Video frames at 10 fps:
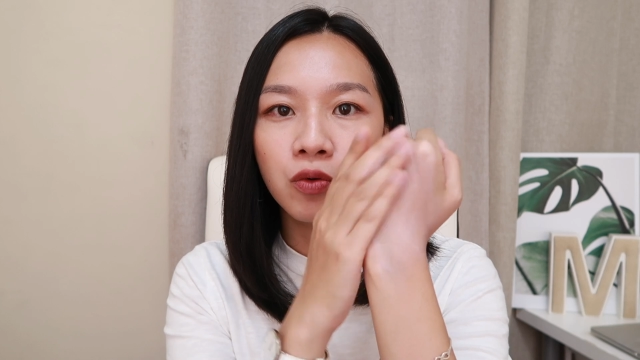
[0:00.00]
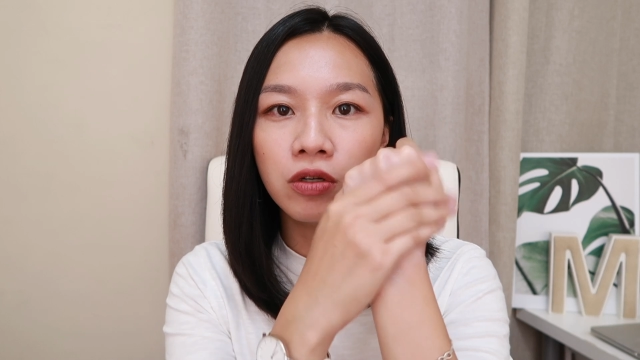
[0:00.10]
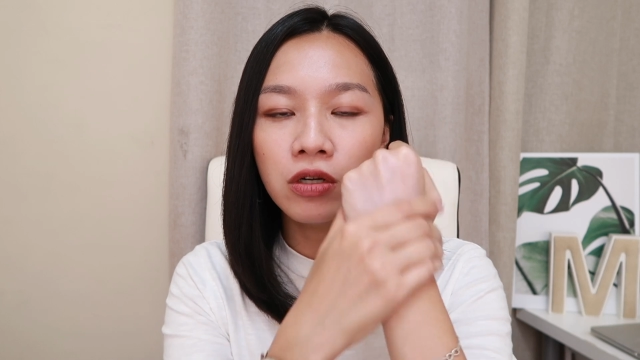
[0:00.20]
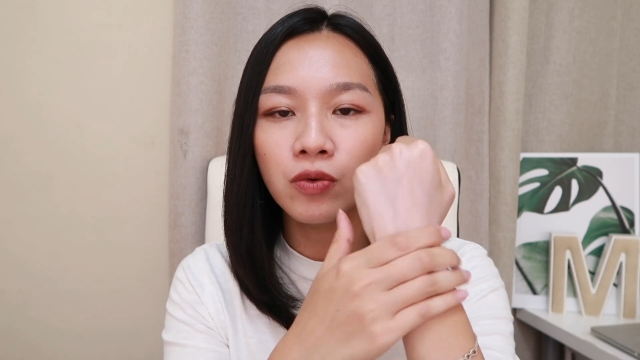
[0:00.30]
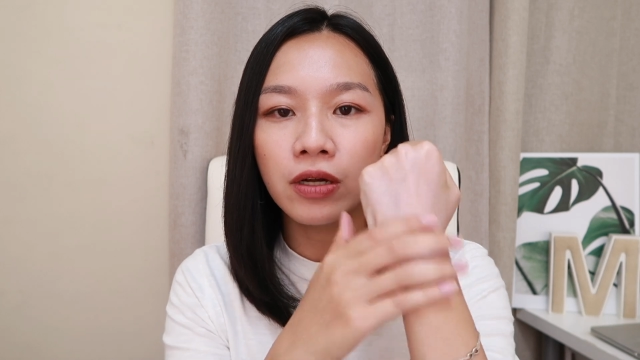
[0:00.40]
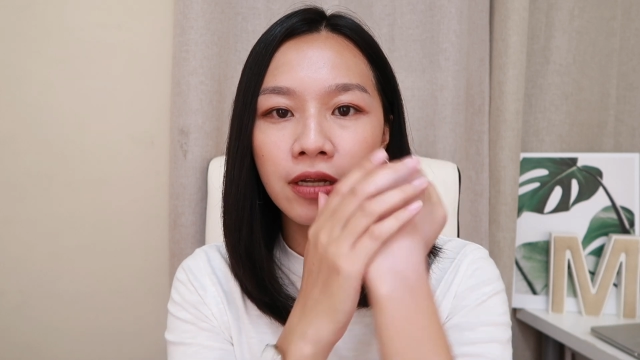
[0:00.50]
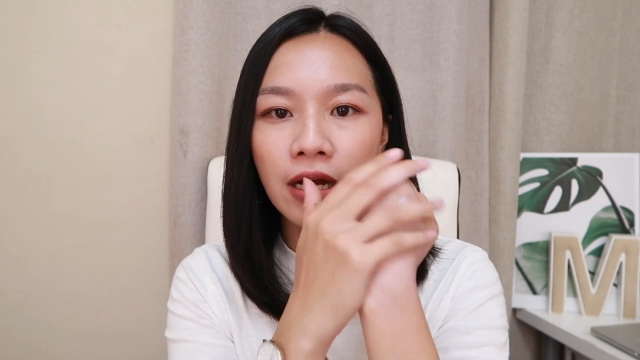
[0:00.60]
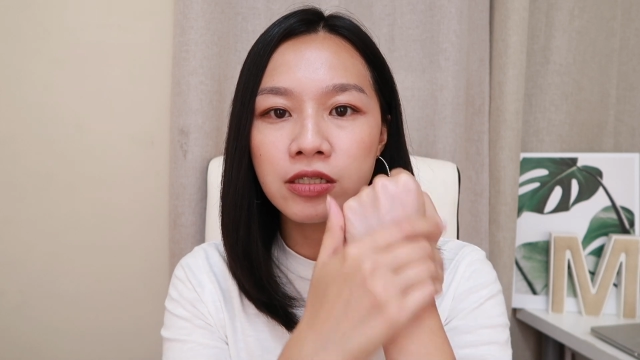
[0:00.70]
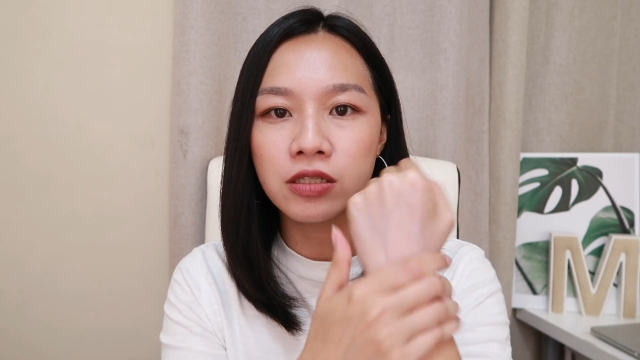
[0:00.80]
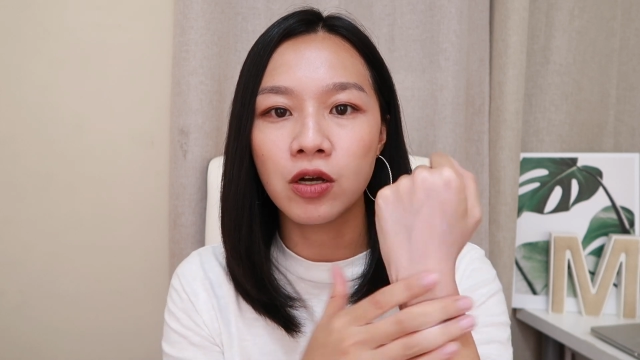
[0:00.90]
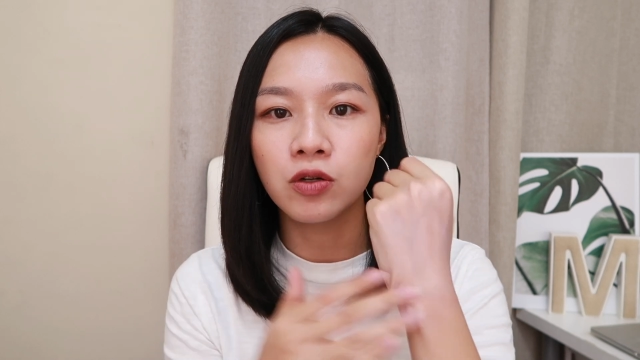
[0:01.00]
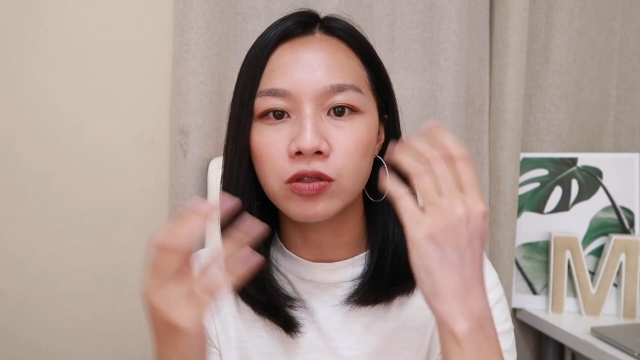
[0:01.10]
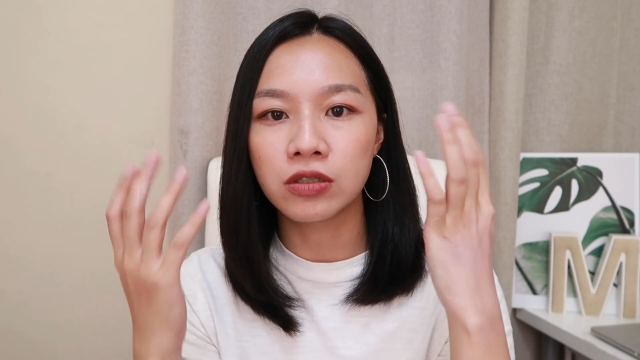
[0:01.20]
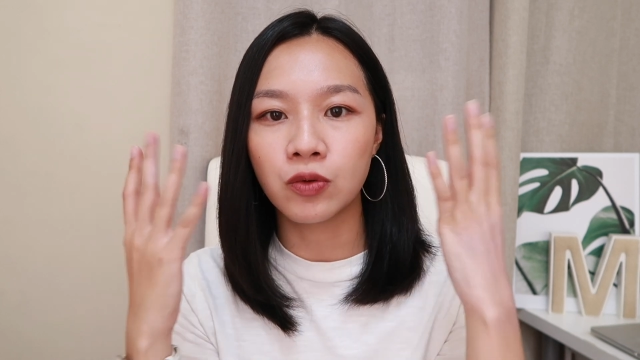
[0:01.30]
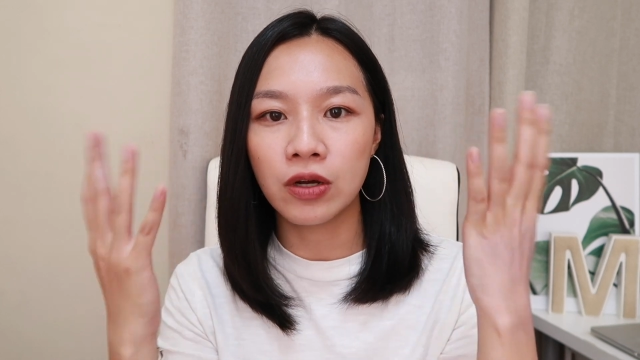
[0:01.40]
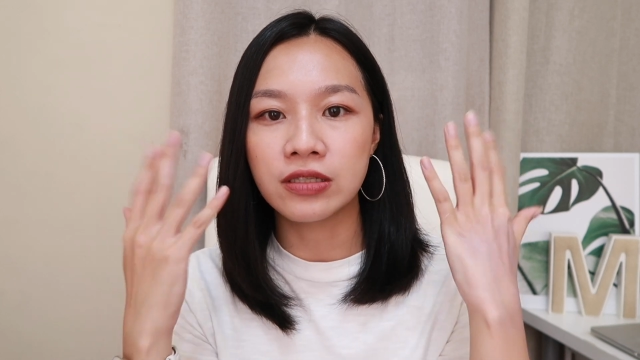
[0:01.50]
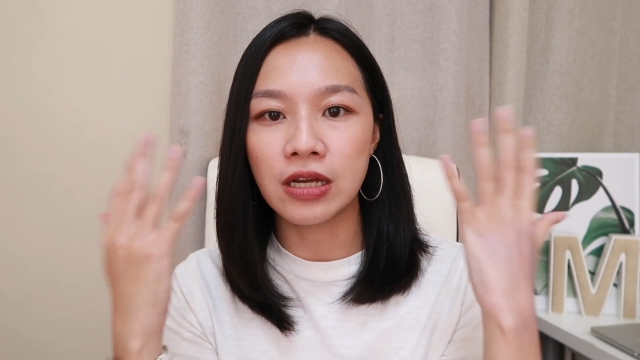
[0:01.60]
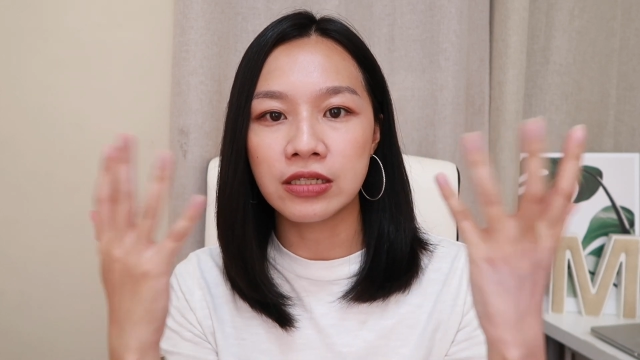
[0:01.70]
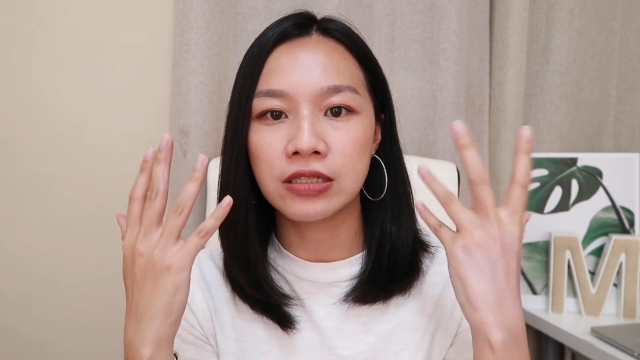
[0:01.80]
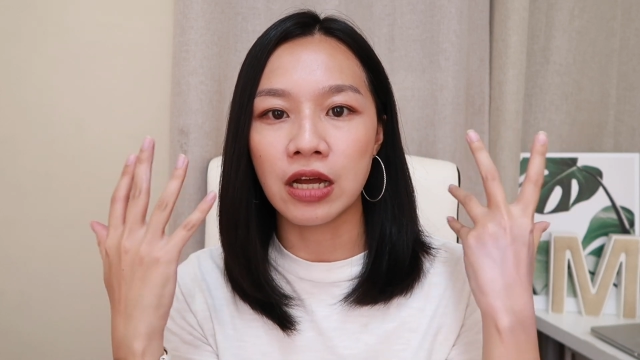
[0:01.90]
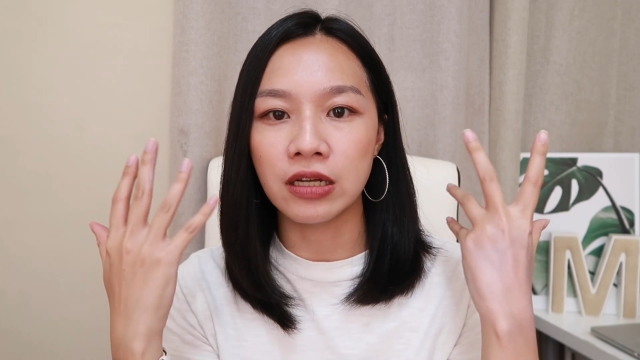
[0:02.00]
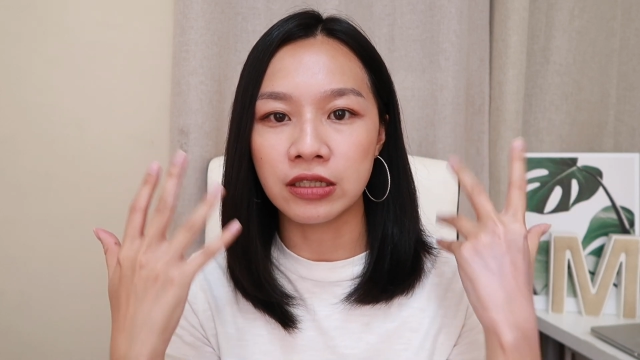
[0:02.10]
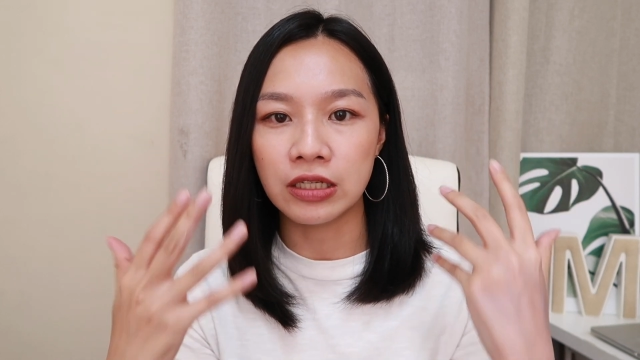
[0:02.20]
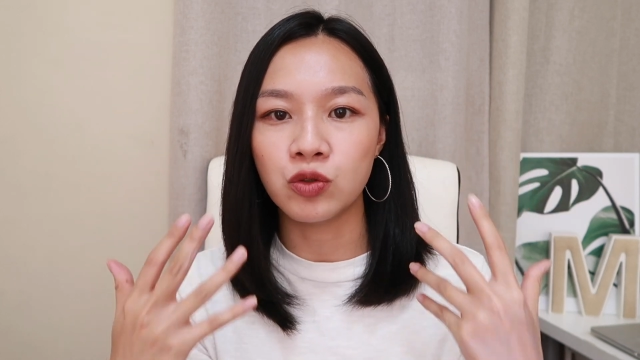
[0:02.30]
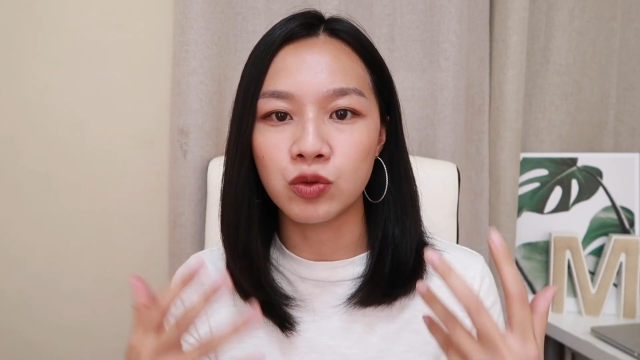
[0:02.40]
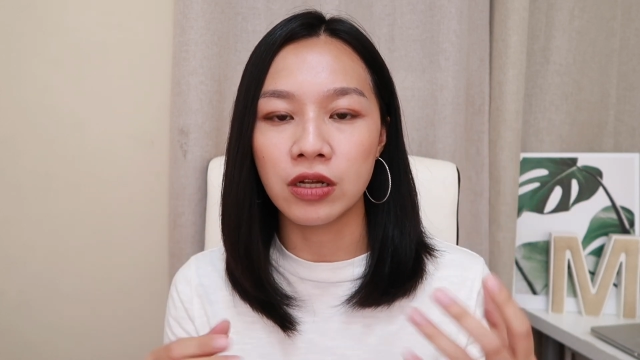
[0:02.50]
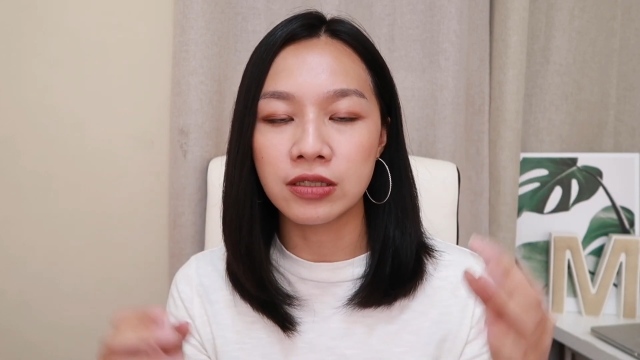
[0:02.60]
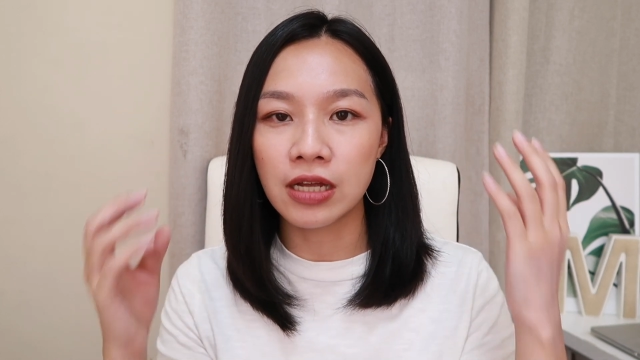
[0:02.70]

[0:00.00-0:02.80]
我用完它之后，就是会再上底妆，